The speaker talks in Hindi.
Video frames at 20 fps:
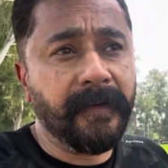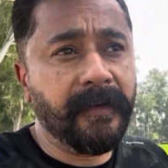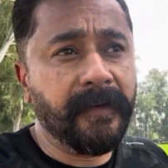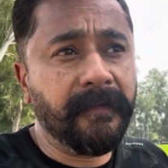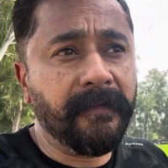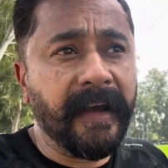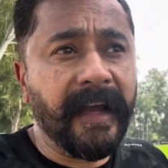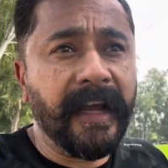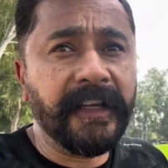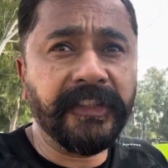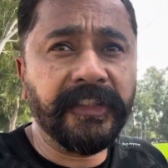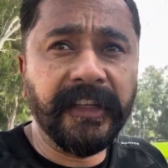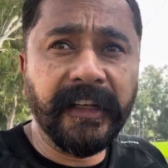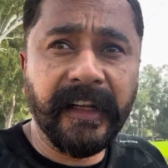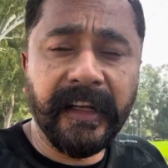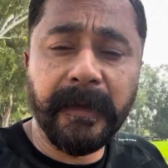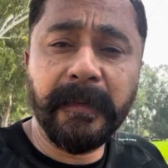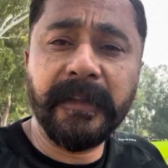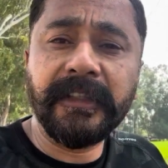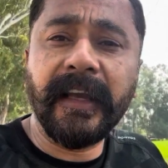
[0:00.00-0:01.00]
वाया
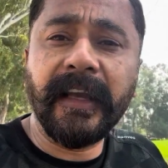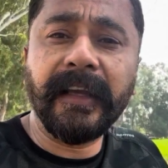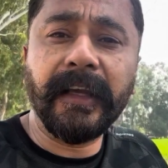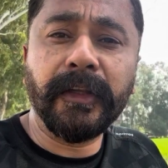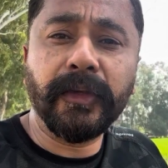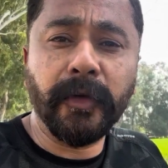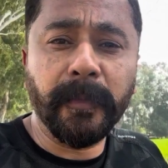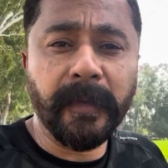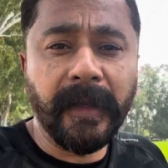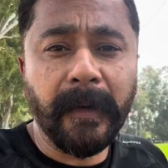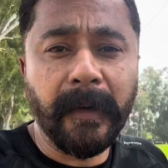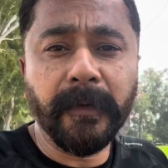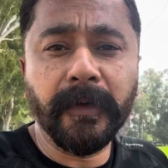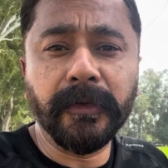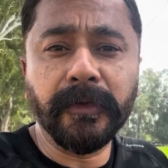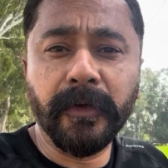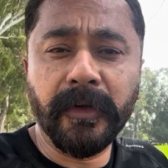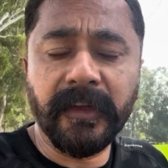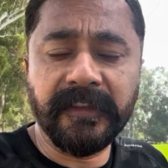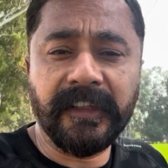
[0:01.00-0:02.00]
श्रीनगर भी जाएंगे तो भी आपको
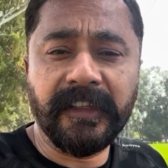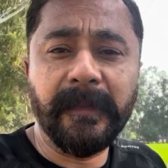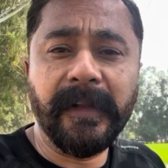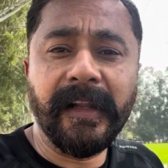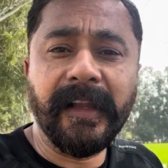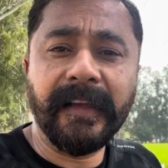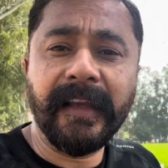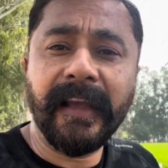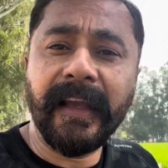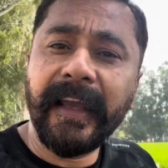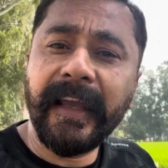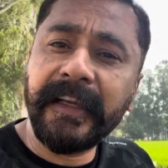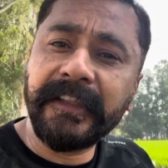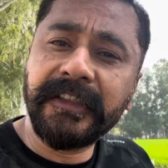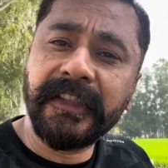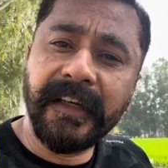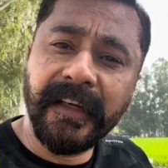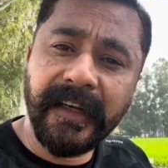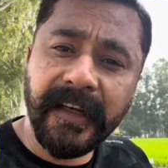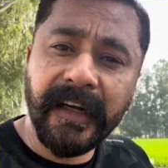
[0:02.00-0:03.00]
दो रास्ते मिलेंगे एक
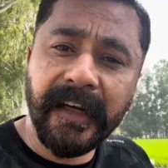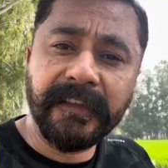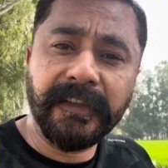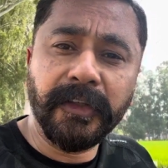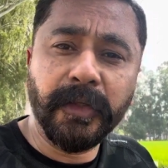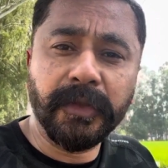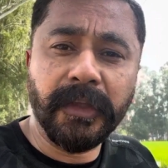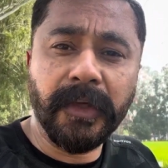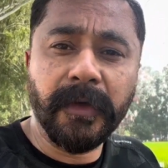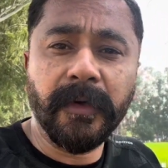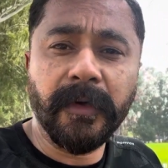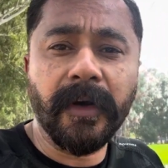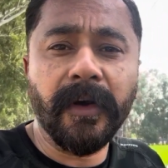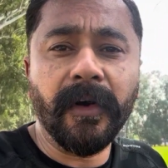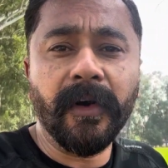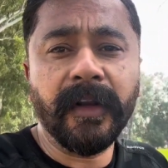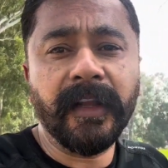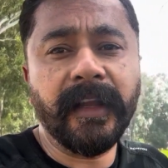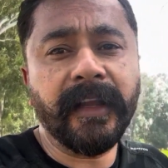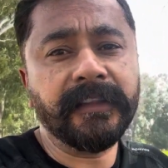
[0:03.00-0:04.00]
चंडीगढ़ से होता हुआ
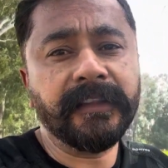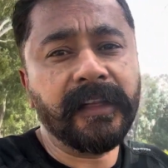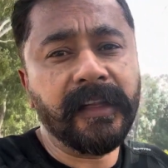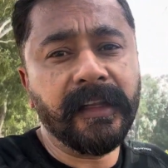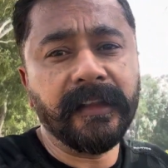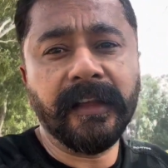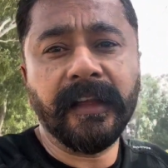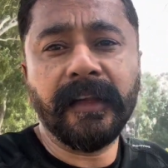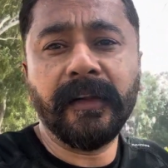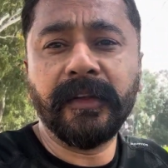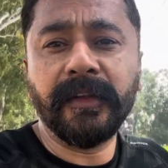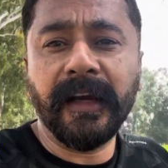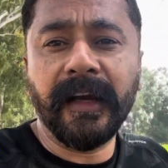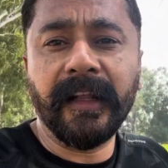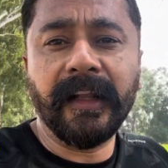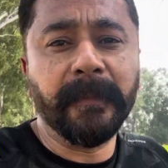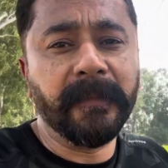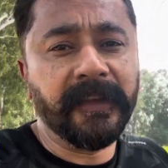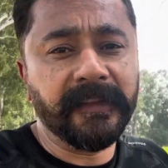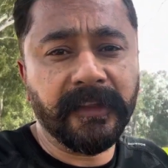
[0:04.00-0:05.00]
और एक जलंधर
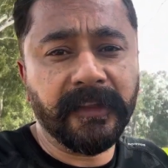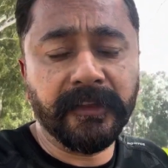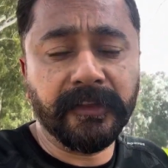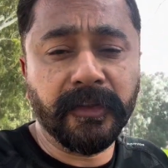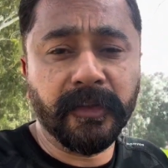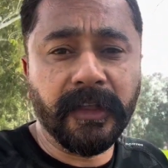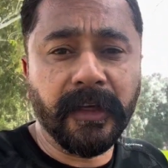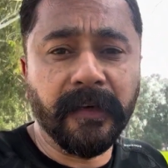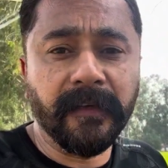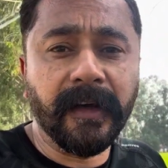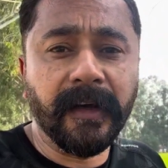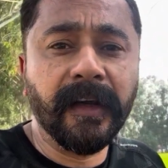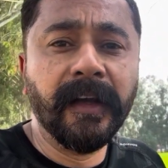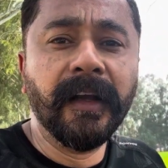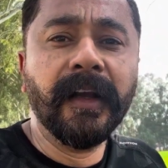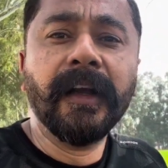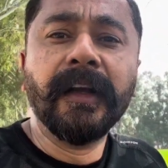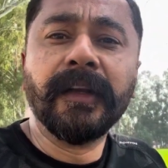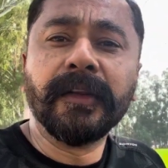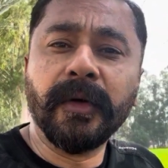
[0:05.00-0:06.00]
लुधियाना अमृतसर से होता
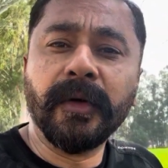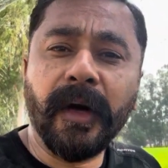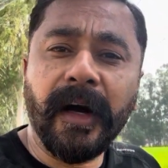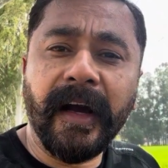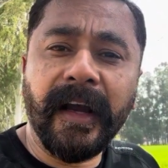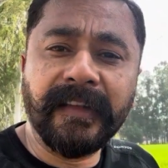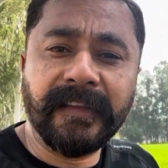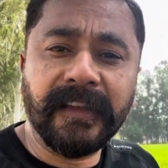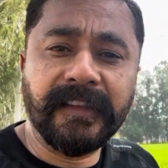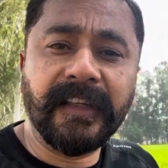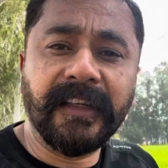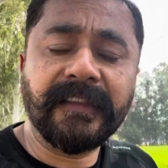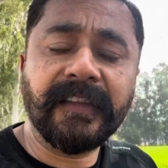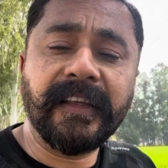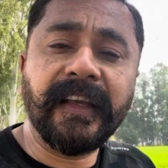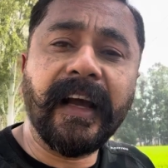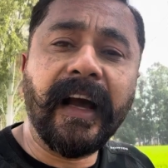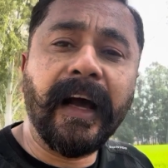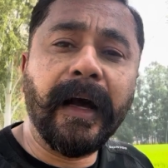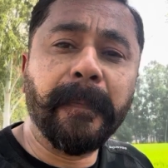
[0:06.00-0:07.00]
हुआ तो आई सजेस्ट
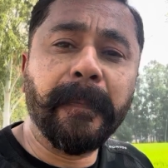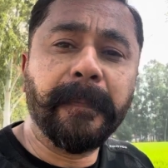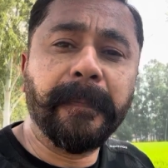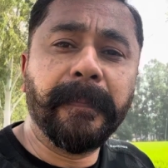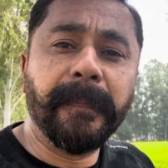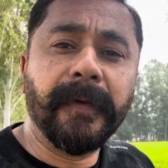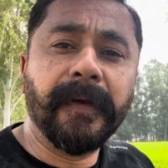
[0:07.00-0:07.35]
कि आप